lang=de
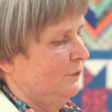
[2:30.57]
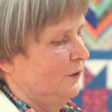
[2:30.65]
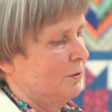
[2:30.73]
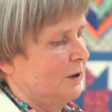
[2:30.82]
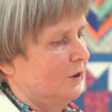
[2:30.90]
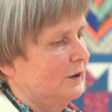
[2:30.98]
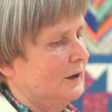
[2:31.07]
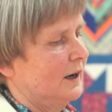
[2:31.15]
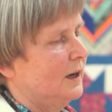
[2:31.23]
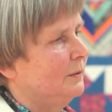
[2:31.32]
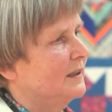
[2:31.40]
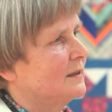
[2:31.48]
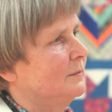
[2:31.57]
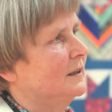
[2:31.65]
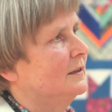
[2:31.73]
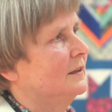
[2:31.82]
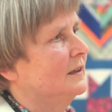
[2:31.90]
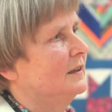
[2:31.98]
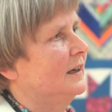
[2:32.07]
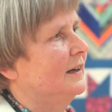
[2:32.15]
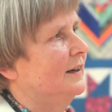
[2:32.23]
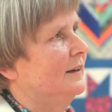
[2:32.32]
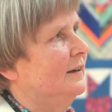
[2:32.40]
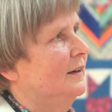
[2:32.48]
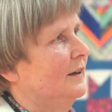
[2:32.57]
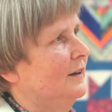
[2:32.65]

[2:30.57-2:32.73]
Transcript: Wir brauchen Arbeitsmaterial,